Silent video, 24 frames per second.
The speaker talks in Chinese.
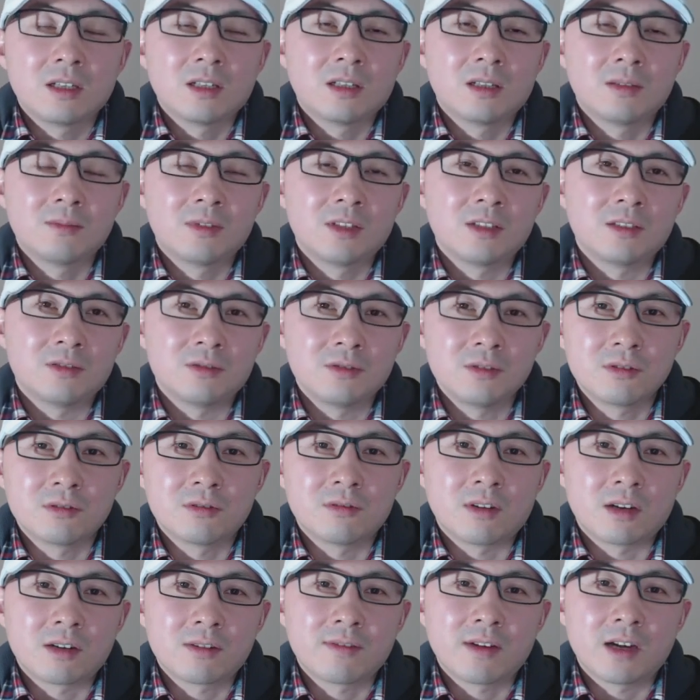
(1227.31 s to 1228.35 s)
那么有一
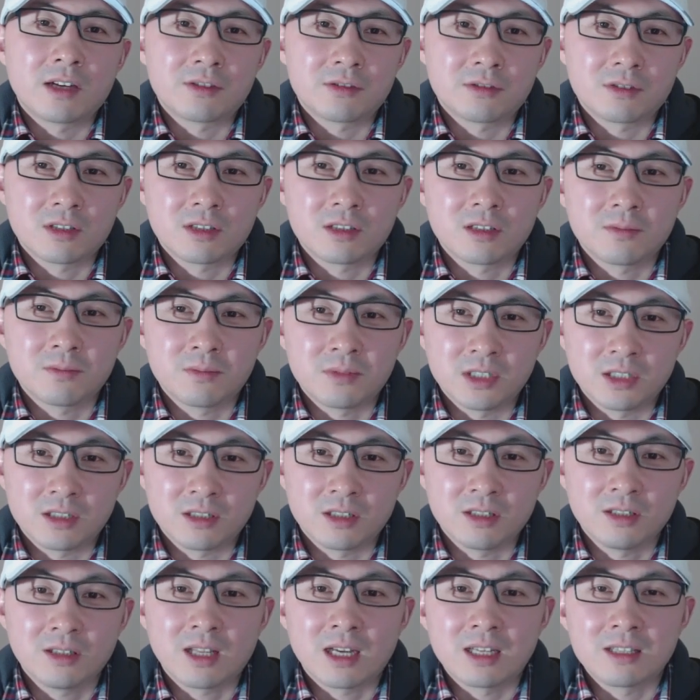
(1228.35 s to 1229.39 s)
种玩法就是比
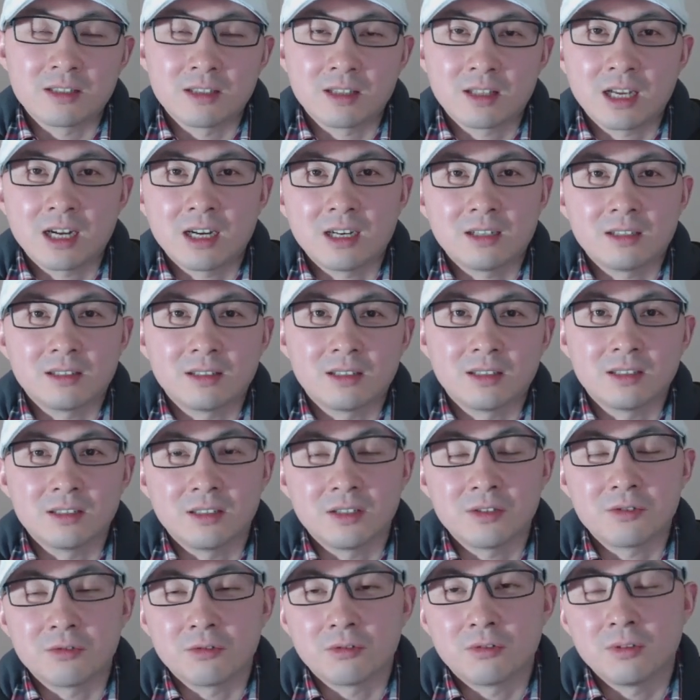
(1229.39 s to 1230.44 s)
谁胆子大啊，
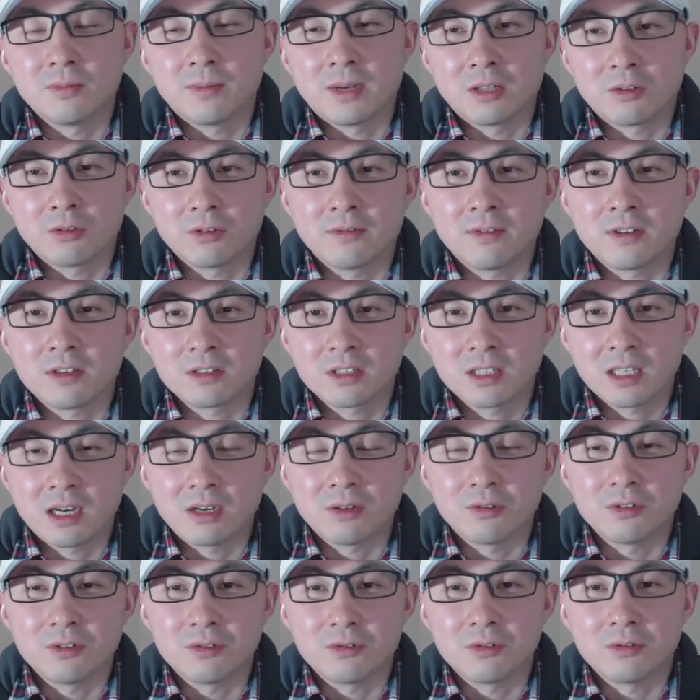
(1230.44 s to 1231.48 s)
也许会把对方
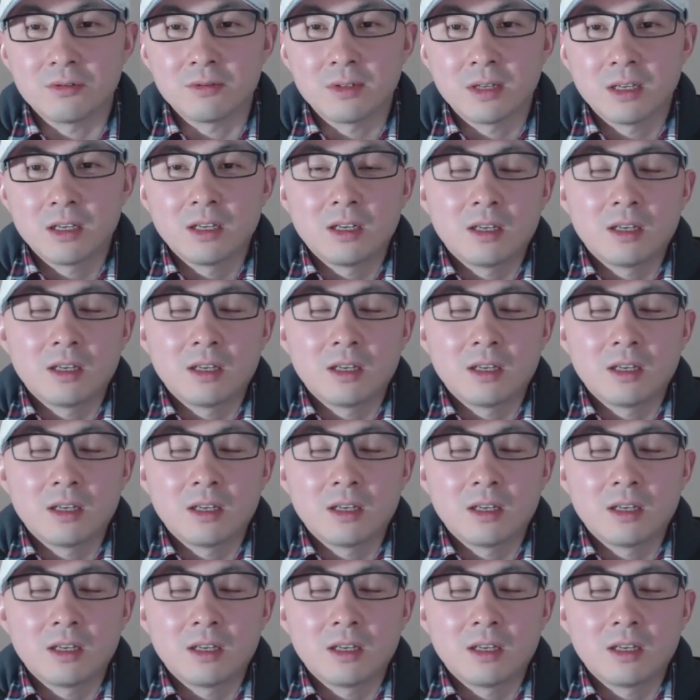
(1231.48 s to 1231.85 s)
吓回去。